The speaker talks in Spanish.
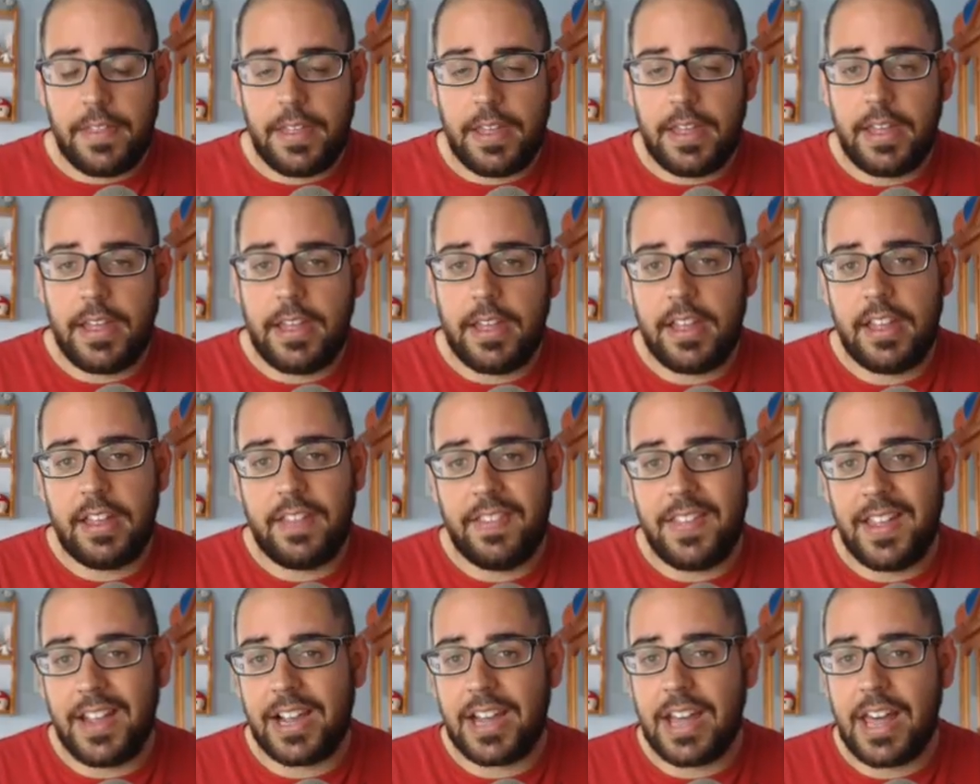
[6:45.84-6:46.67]

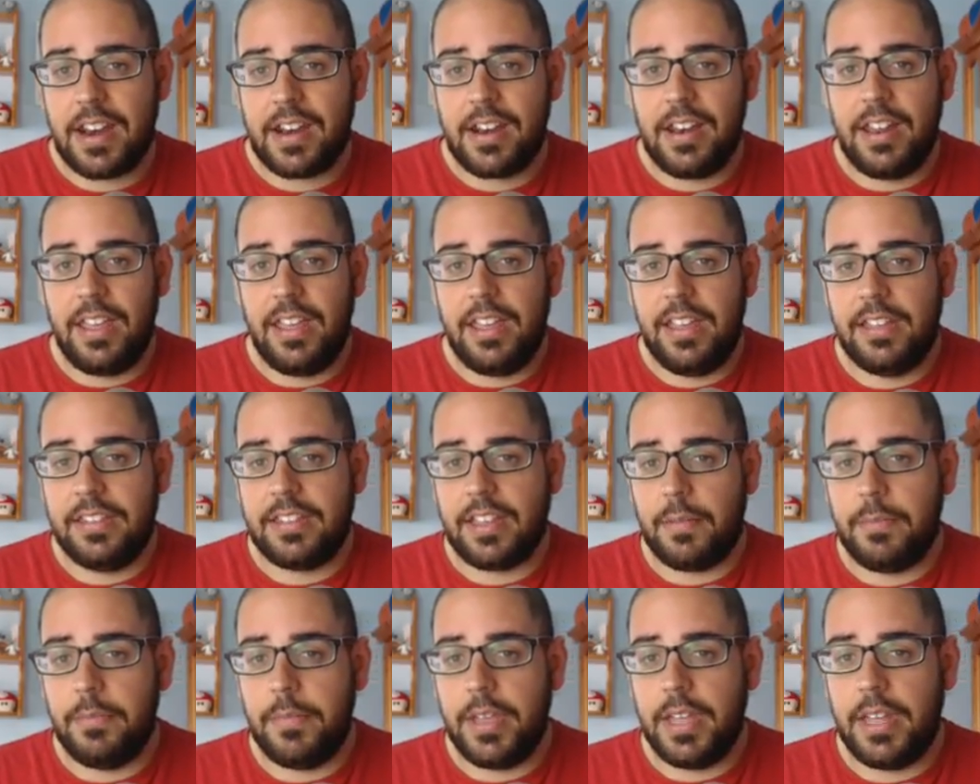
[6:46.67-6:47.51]
de, Harley
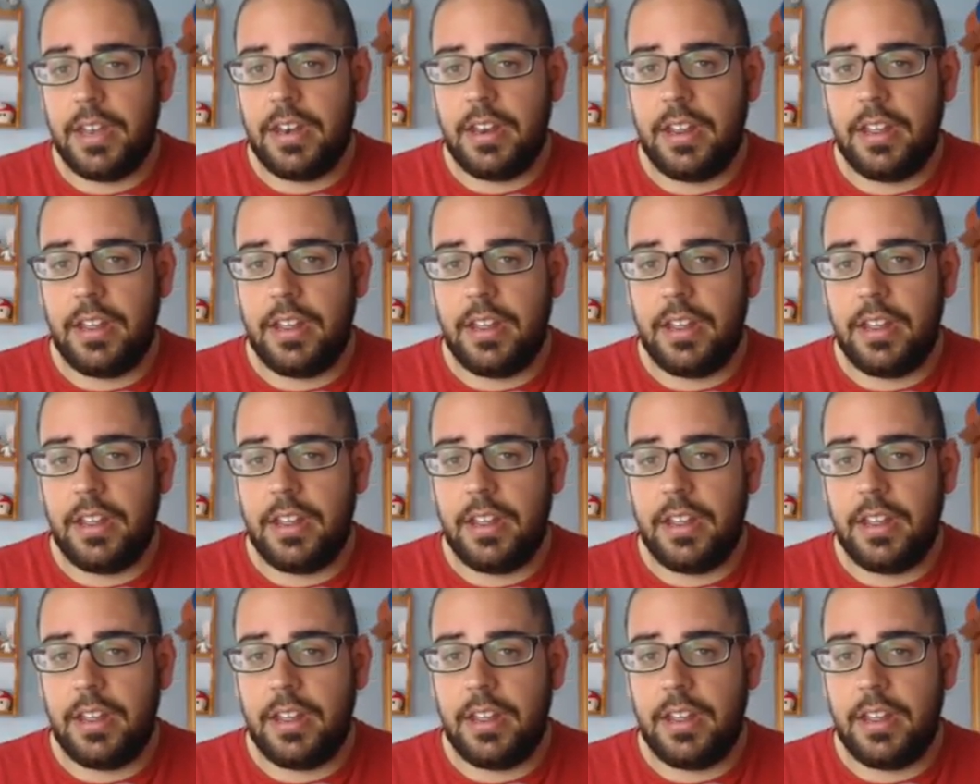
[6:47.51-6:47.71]
también.